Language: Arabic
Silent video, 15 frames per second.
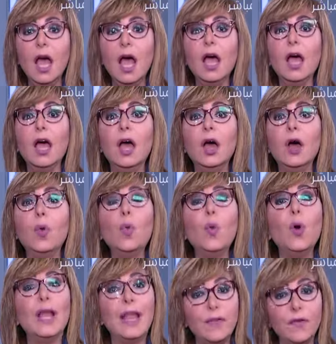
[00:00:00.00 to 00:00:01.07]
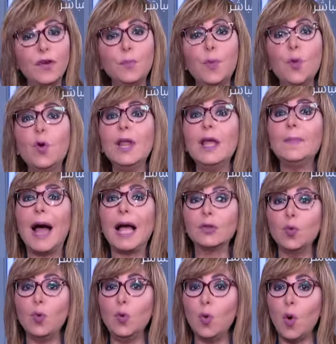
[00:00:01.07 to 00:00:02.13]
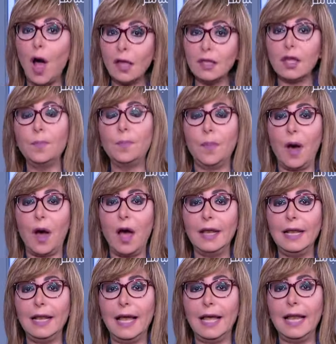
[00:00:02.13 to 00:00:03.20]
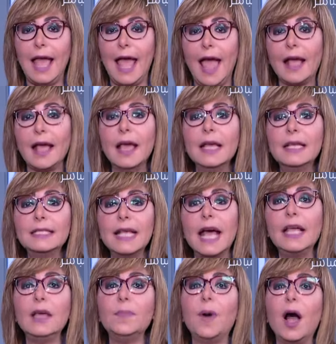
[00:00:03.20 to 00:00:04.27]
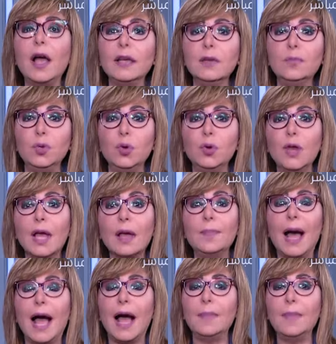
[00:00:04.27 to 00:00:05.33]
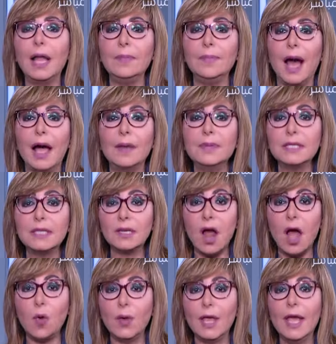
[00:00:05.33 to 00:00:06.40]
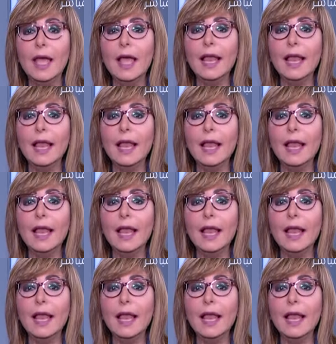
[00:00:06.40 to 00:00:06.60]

آه وليفربول يبعتوا له اطباء للعلاج زي بايرن ميونخ ما عمل مع مزراوي